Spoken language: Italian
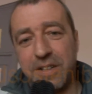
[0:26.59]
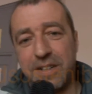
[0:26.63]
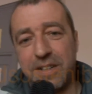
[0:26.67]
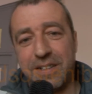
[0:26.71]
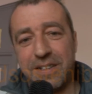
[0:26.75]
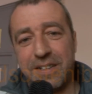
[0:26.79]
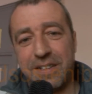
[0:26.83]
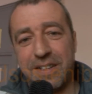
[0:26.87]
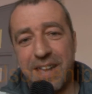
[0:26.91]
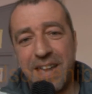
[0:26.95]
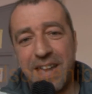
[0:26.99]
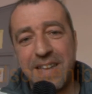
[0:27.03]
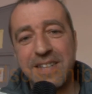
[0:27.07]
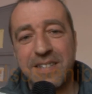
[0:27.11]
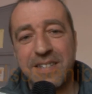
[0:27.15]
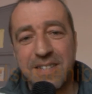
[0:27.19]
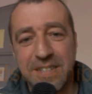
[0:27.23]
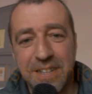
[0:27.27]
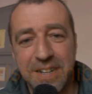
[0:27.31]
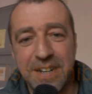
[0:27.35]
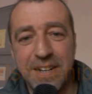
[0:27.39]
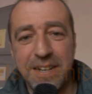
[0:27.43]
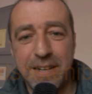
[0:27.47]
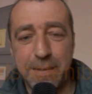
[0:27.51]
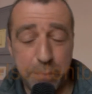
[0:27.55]
eh,
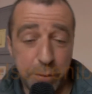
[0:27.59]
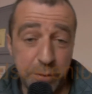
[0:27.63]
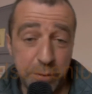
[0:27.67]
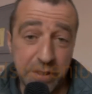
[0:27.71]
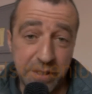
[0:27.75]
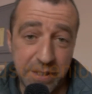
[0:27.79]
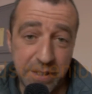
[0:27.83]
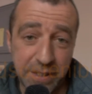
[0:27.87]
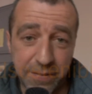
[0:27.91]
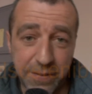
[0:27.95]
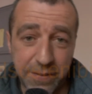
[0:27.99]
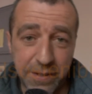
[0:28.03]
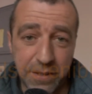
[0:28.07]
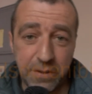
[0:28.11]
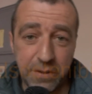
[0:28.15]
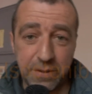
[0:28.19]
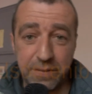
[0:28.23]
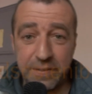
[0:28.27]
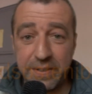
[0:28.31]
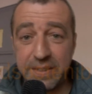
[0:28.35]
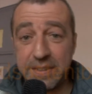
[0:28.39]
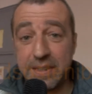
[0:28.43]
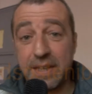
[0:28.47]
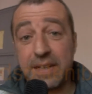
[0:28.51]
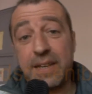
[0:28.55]
essere il nipote di Averlo
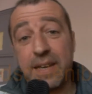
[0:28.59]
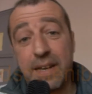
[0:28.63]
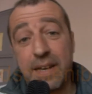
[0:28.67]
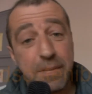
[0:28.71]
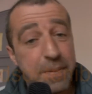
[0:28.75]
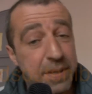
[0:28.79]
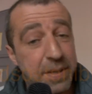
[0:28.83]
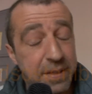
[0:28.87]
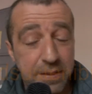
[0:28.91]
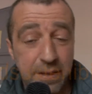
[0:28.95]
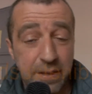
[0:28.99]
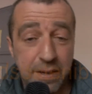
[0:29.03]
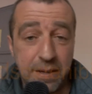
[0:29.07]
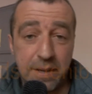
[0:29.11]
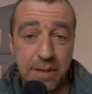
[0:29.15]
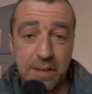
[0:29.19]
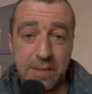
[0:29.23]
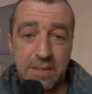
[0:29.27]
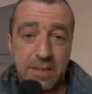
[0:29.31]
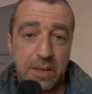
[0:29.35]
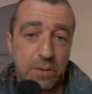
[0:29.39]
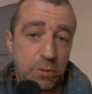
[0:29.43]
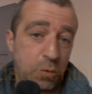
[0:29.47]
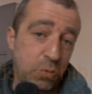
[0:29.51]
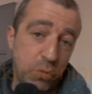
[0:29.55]
Vita chiaramente è
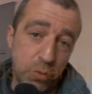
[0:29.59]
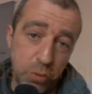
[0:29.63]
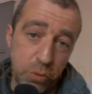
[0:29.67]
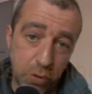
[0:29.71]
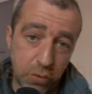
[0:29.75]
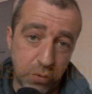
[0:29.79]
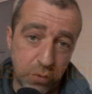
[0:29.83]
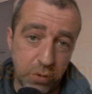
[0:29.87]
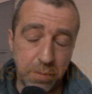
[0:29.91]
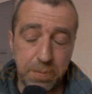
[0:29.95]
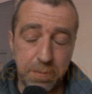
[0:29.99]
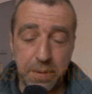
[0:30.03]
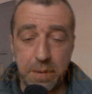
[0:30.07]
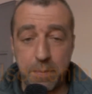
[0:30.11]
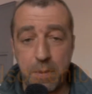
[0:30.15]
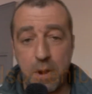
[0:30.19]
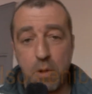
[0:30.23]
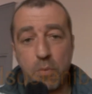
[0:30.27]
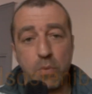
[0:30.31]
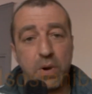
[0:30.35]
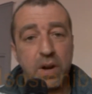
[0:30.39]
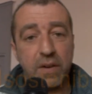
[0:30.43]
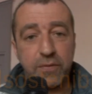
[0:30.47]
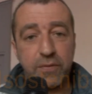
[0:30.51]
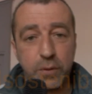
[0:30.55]
stato un dono per me,
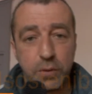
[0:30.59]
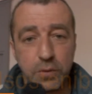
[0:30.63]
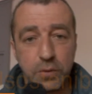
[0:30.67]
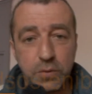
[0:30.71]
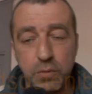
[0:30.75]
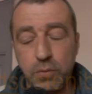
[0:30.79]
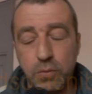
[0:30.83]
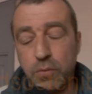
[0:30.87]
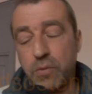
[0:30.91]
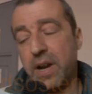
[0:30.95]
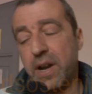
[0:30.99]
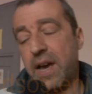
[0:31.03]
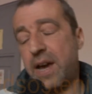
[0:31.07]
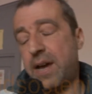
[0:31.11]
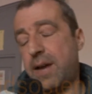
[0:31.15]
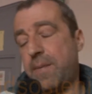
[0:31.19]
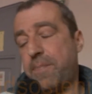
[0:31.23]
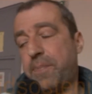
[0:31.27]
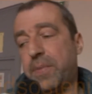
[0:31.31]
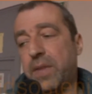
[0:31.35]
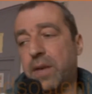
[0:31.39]
una fortuna,